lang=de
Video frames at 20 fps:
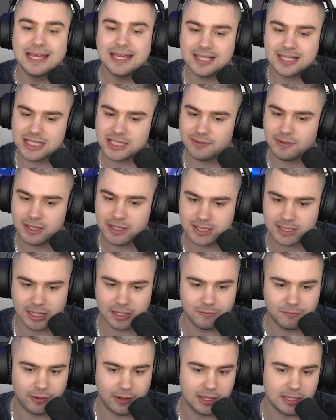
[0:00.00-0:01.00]
Ist zwar jetzt
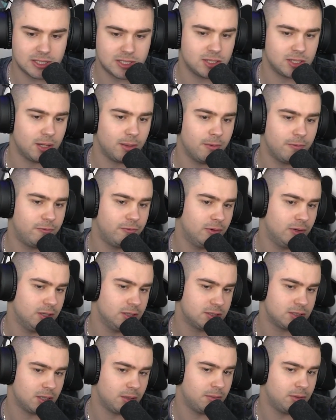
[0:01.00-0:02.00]
kein Fahrzeug, aber
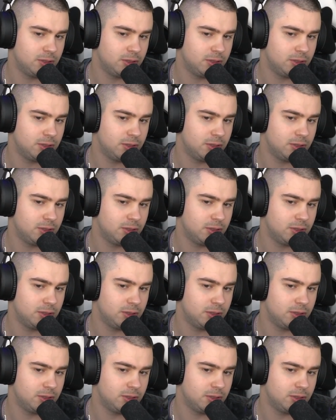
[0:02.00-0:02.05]
vielleicht kann